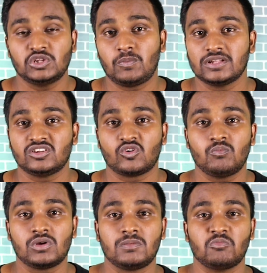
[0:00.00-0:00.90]
வந்து பார்த்தீங்கன்னா
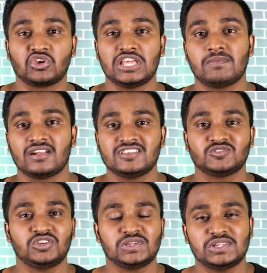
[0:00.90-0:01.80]
ரொம்ப ரொம்ப முக்கியமானது
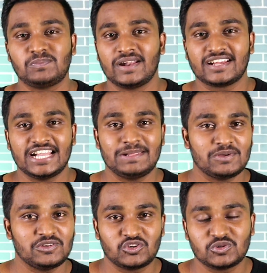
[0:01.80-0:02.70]
ஸோ இது வந்து பண்ண
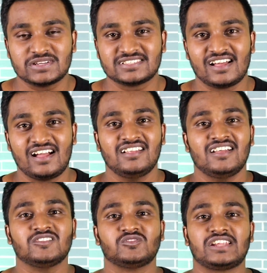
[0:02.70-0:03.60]
கண்டிப்பாக யூடியூபர்ஸ் தான்
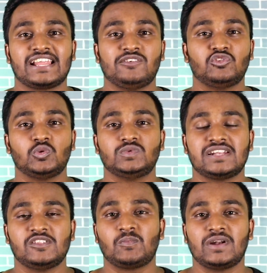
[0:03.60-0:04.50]
ஸோ நிறைய யூடியூப்
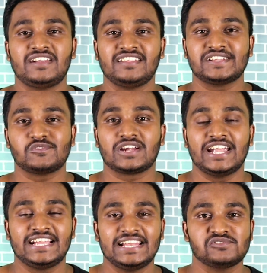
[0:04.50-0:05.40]
சேனல் வந்து பண்ணிட்டுருங்க உங்களுக்கு
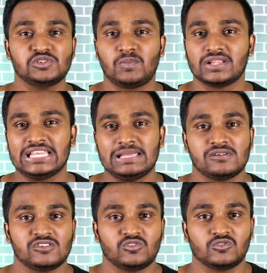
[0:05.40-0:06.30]
அடிக்கடி வந்து பார்த்தீங்கன்னா
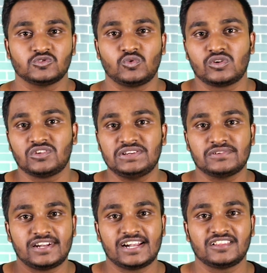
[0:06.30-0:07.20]
இமெயில் வந்து வரும் ஸோ உங்களுக்கு வந்து
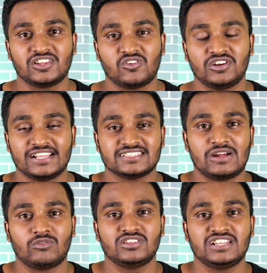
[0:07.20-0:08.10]
இவ்வளோ டாலர் தரும் நீங்கள்
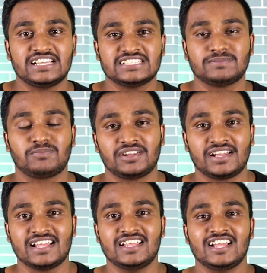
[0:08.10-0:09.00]
சாப்பிட்டு வந்து நீங்கள் செக்
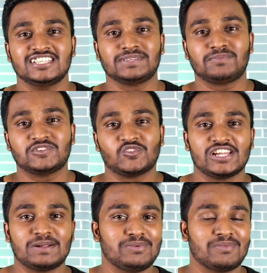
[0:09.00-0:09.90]
பண்ணுங்கள் செக் பண்ணி
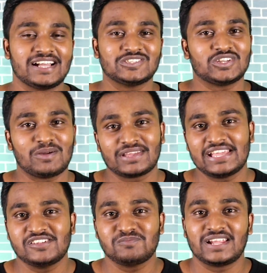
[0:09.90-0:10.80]
சொல்லுங்கள் அப்படிம்பாங்க ஸோ
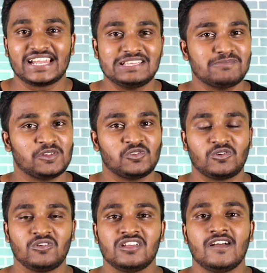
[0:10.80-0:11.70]
நமக்கே வந்து நிறைய இமெயில் வந்து
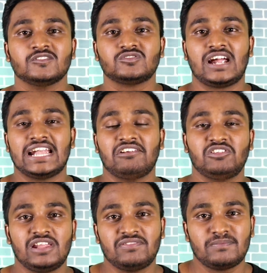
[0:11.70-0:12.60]
வரும் ஸோ நானே
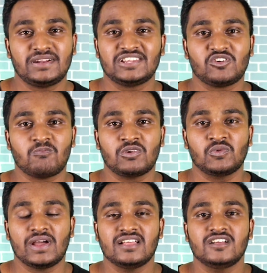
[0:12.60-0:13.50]
வந்து வெரிஃபை பண்ணிட்டு தான் ஓப்பன்
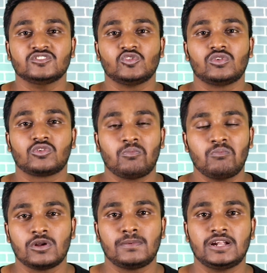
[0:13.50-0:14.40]
பண்ணுவேன் ஸோ உங்களுக்கு
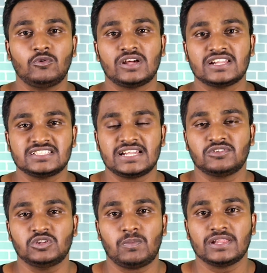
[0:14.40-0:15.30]
ரொம்ப ரொம்ப டவுட்டாக இருந்துச்சுன்னா
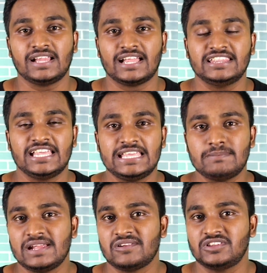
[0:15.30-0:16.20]
வந்து பார்த்தீங்கன்னா அந்த
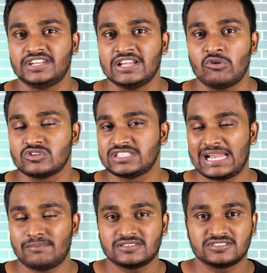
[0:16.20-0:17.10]
இமெயில் வந்துட்டு ஒரு
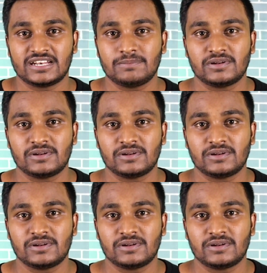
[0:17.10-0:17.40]
சாண்ட் பாக்ஸ் ட்ரை